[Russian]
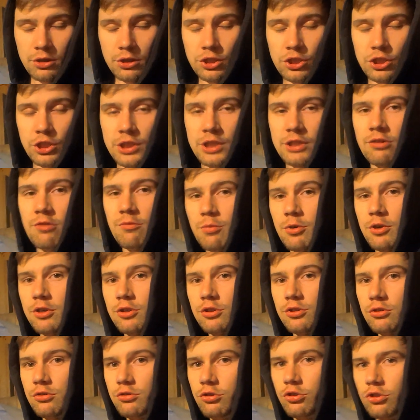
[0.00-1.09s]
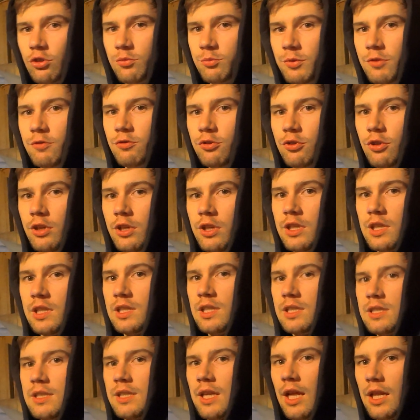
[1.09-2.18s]
сейчас я вам покажу, что мне в итоге-то
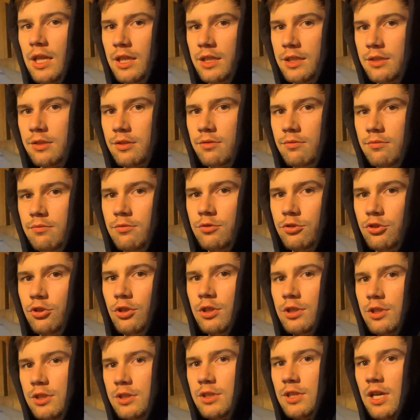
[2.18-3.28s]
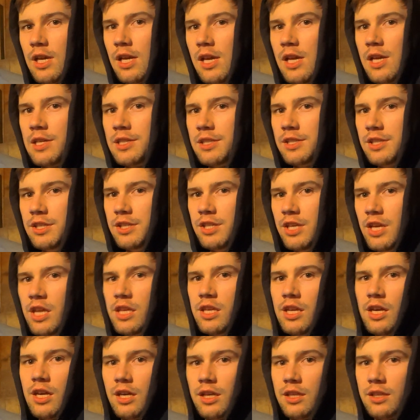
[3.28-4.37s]
досталось. Что это за
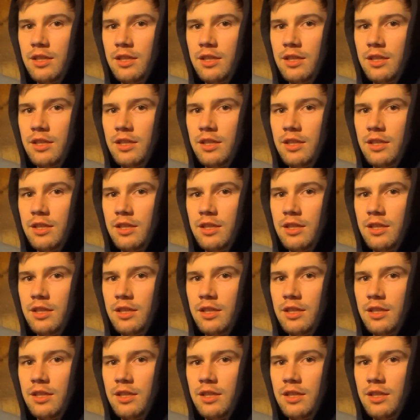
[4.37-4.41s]
сиденья